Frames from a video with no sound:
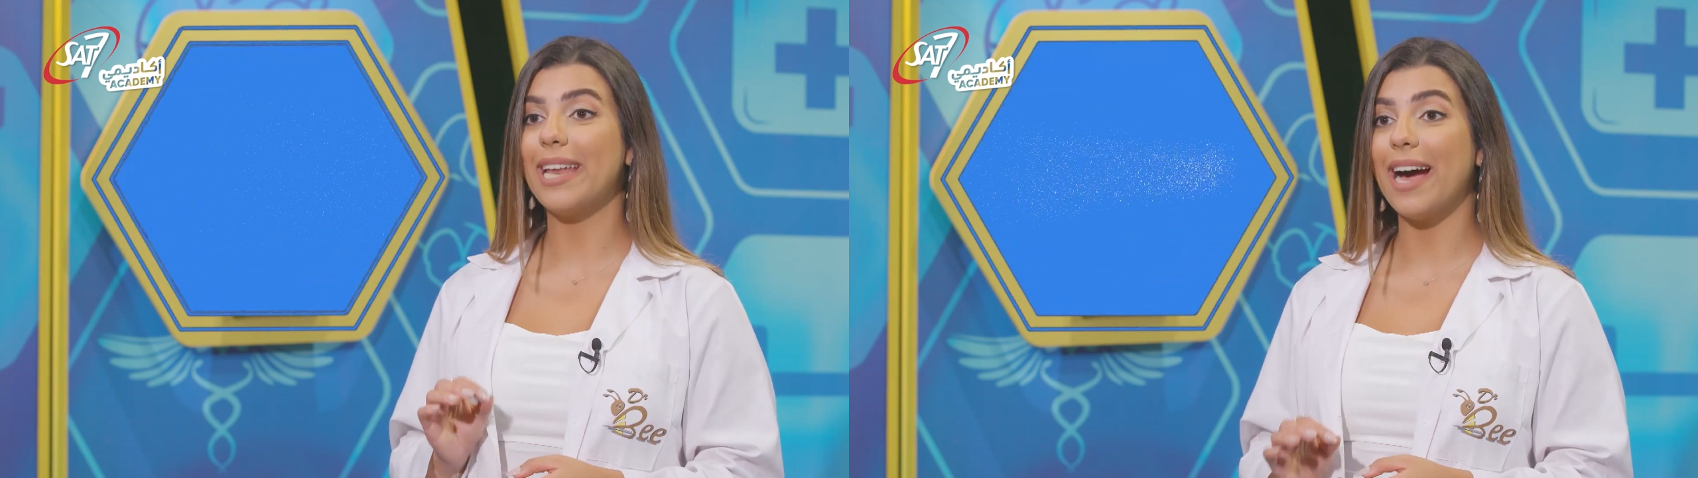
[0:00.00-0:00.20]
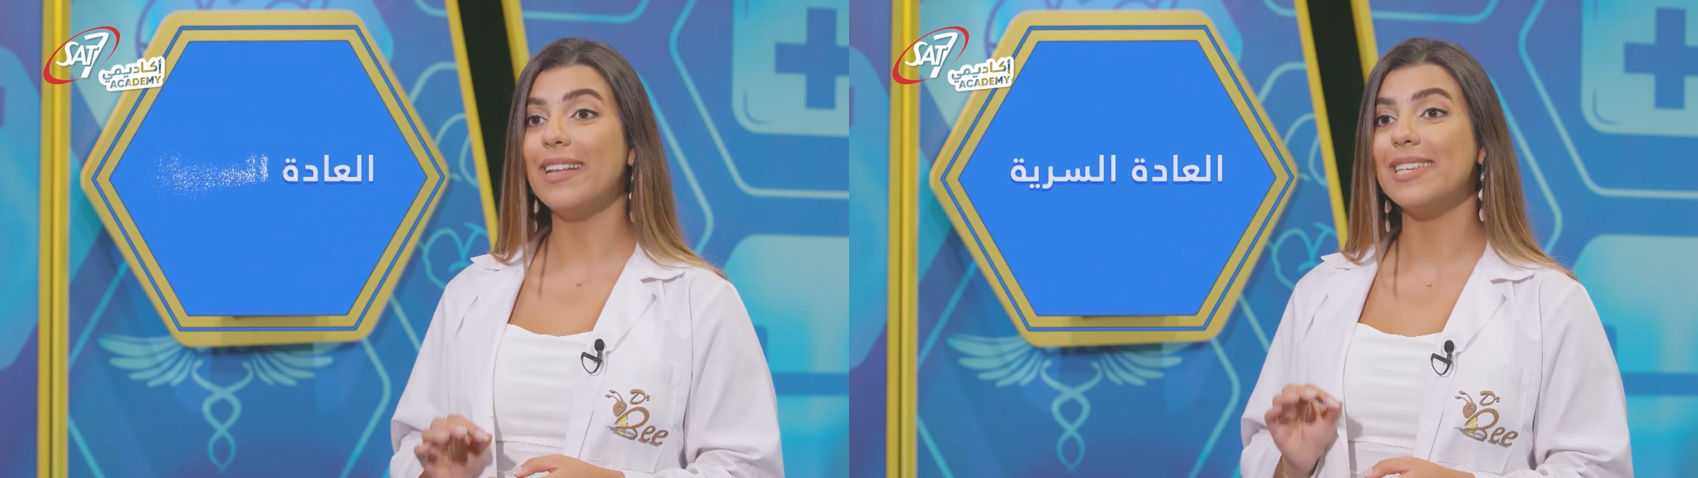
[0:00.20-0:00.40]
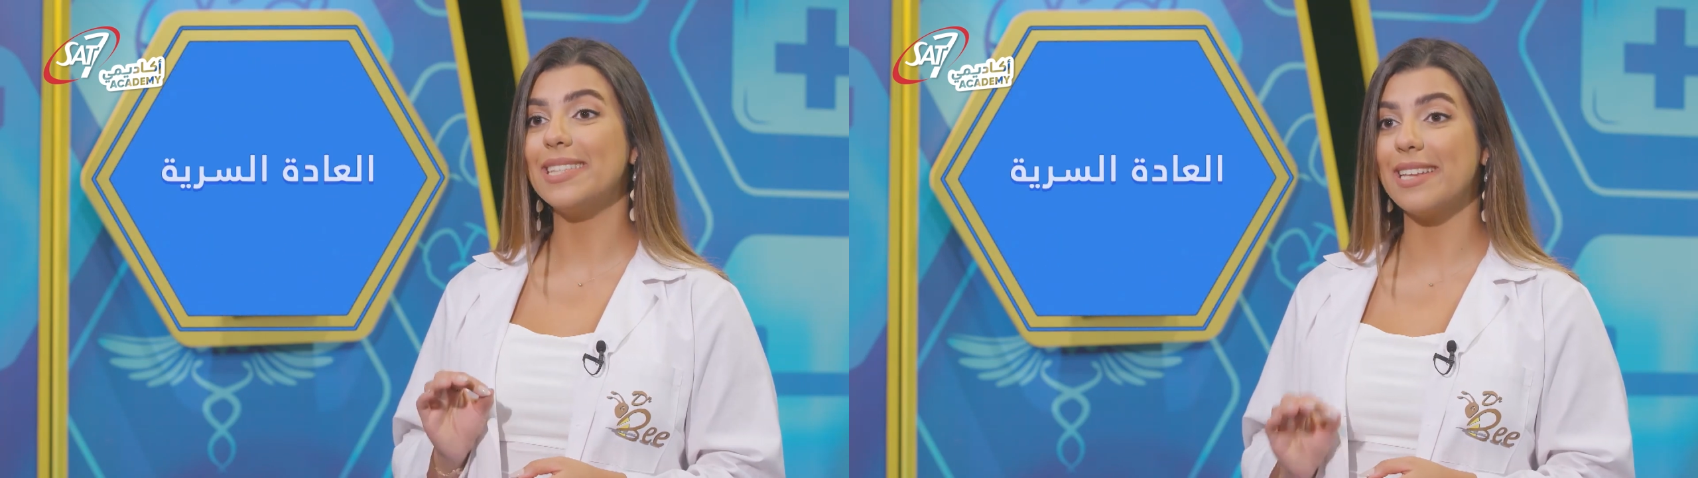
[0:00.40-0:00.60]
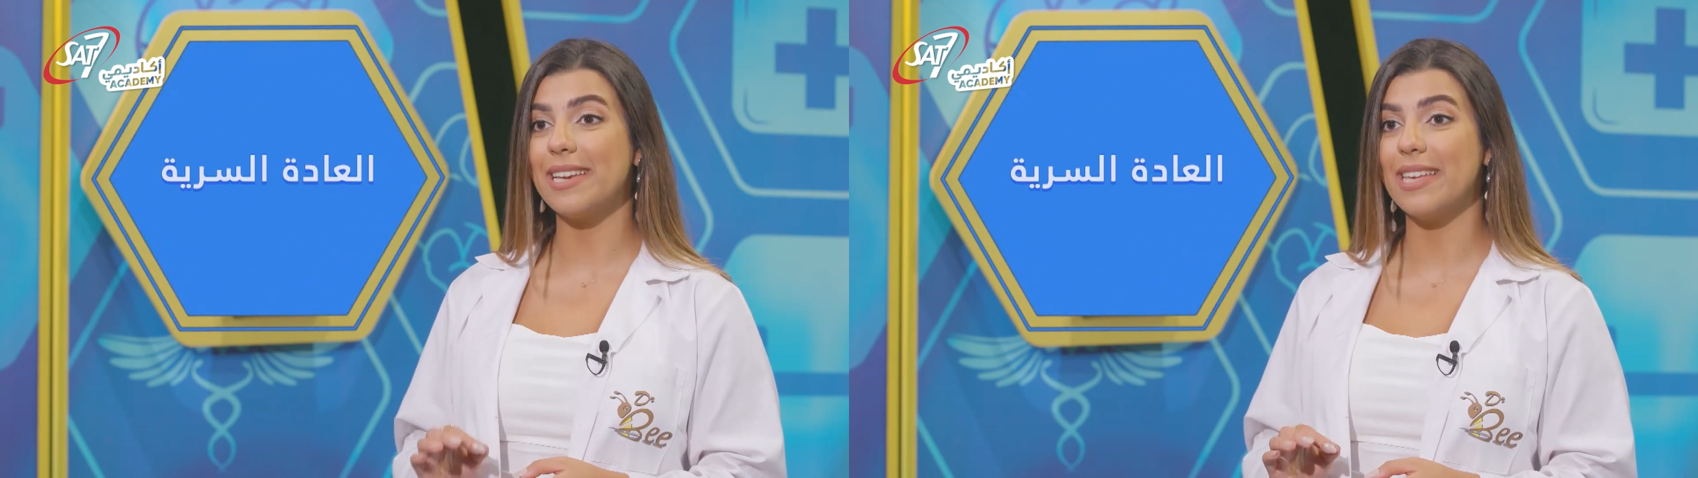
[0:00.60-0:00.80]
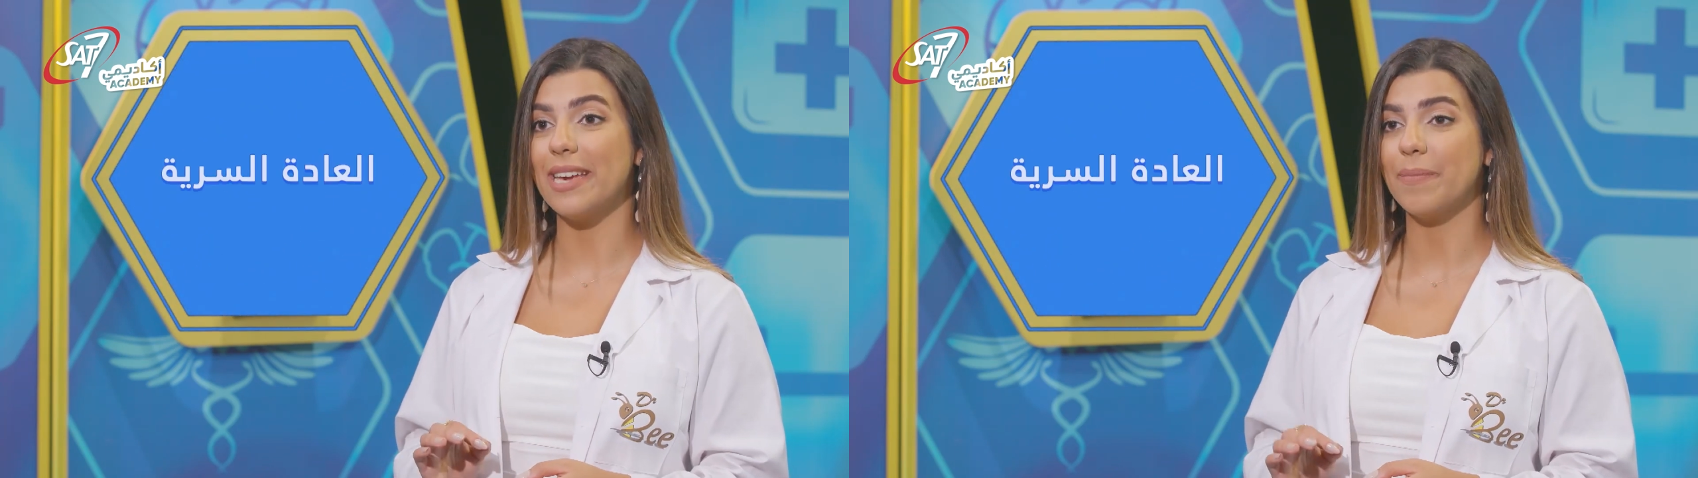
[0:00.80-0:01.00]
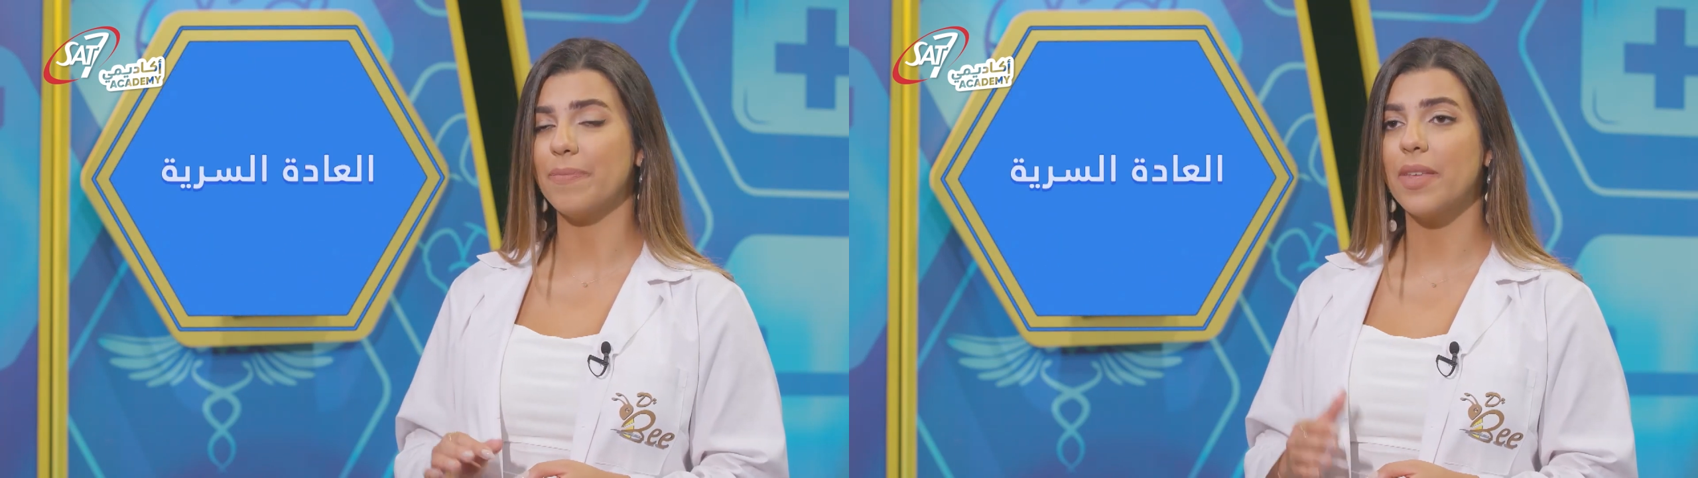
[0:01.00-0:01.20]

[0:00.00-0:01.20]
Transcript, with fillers: العادة السرية